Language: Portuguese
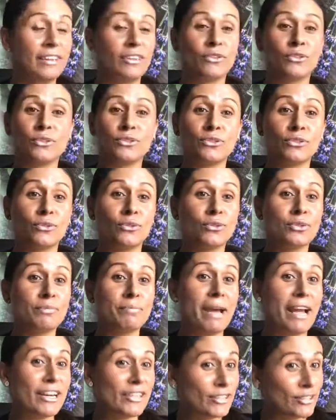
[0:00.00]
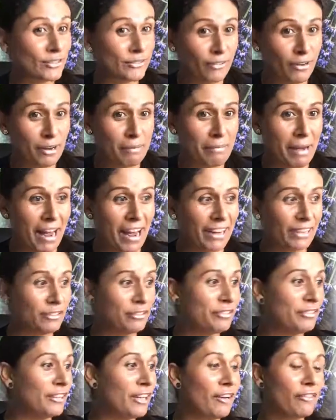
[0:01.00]
os, os médicos vão amar. No
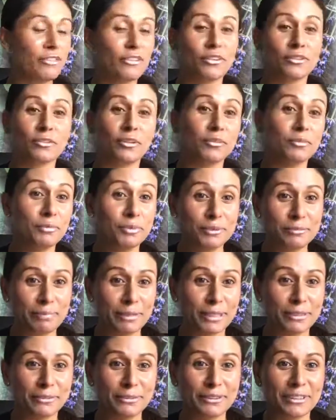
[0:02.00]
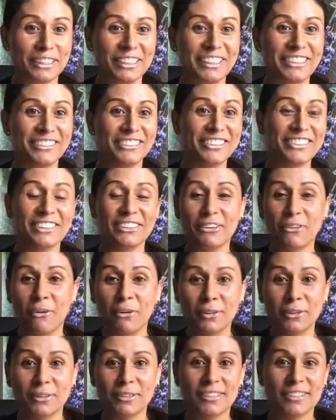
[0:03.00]
final ficou todo mundo perguntando onde
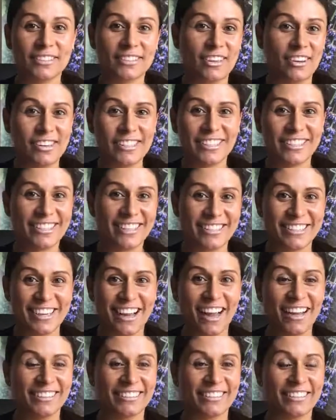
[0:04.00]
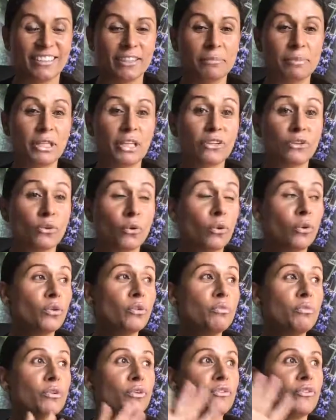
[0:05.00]
encontro esses óleos essenciais, entendeu? Porque
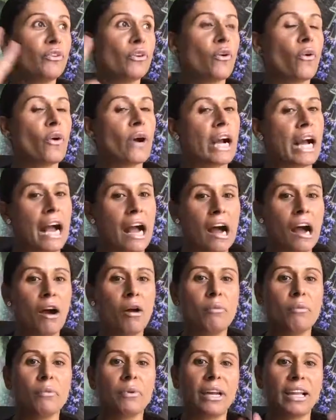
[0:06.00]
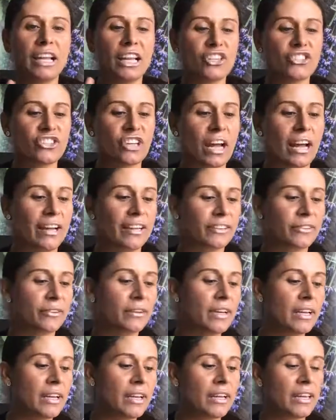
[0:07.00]
todo mundo ficou calmo, relaxado.
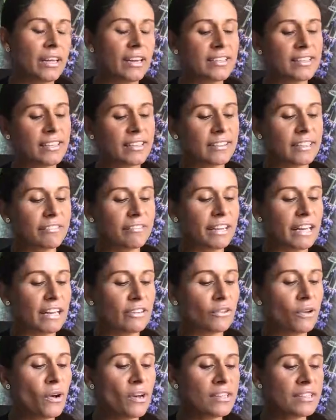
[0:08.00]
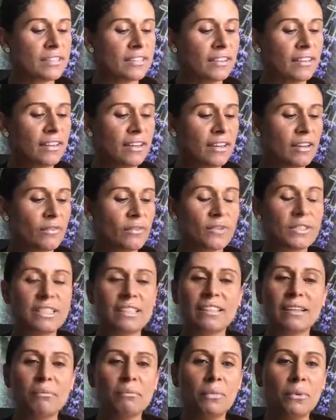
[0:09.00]
Eles até falaram: Nossa,
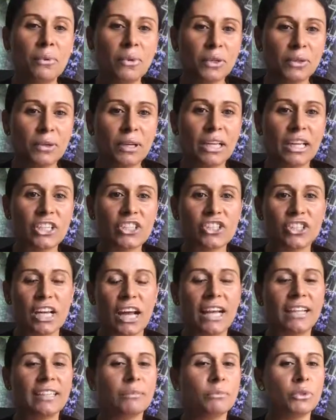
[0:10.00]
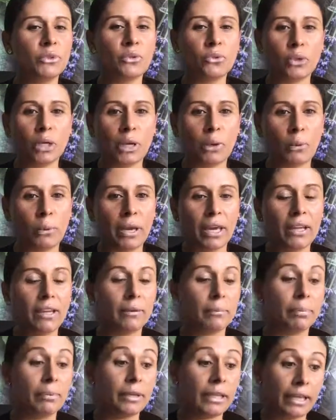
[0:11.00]
você está muito relaxada, muito
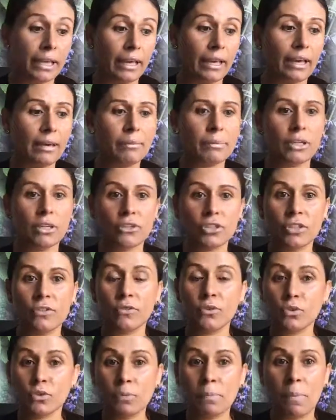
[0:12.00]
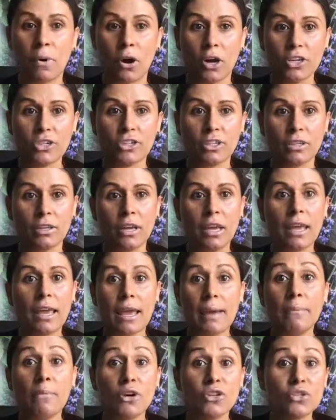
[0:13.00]
tranquila. Por quê? Porque eu tive o suporte
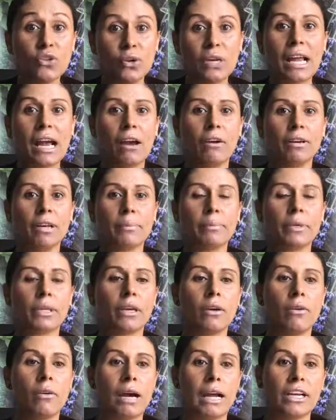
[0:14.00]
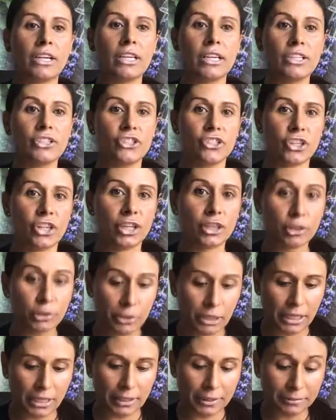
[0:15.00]
emocional, né? Porque eu acredito
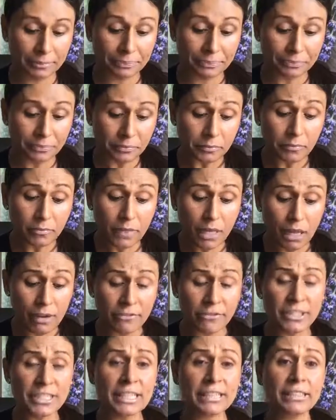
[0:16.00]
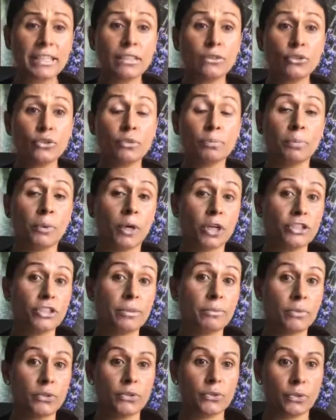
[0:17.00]
que você tendo suporte
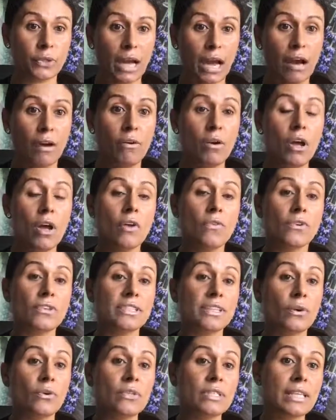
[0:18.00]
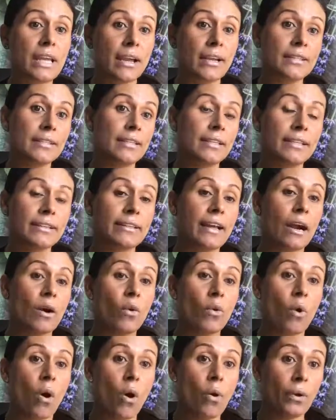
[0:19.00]
emocional, você consegue se lidar com
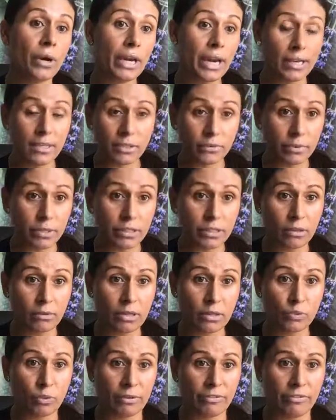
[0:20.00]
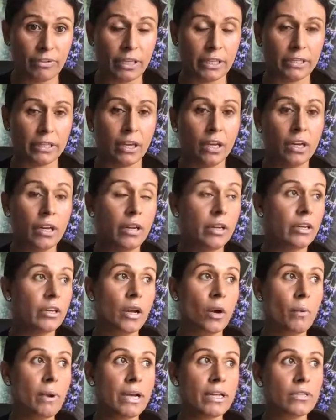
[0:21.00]
qualquer situação na sua vida.
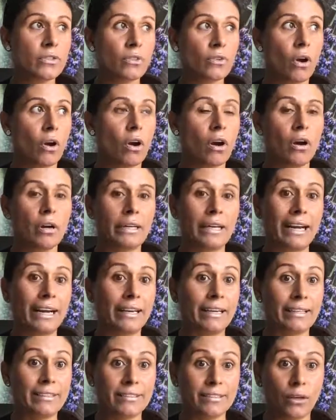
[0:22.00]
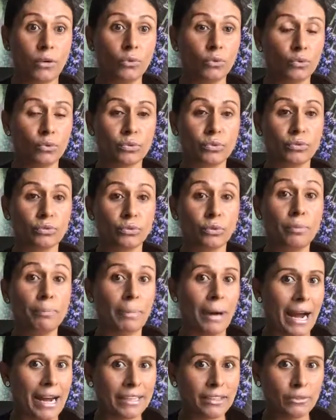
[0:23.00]
Não é só na questão do, do
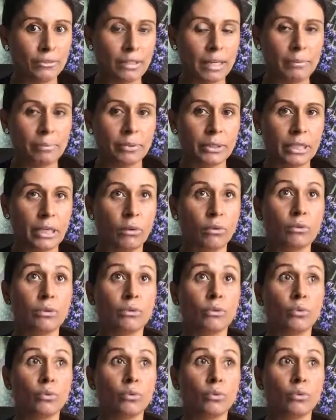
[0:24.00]
parto, né? Porque eu,